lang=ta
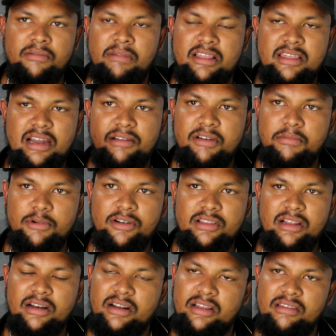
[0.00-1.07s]
மச்சானவே போட்டு
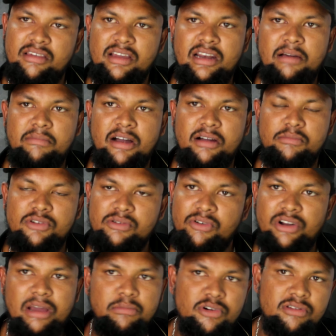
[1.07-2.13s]
தள்ளுற சீன்லாம் பார்க்கும்போது
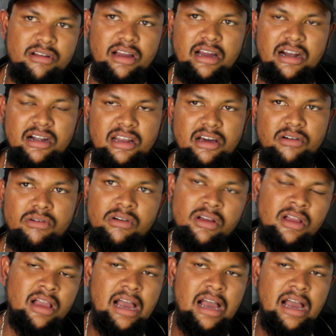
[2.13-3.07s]
ஒரு எமோஷனலாக கனெக்ட் ஆகும்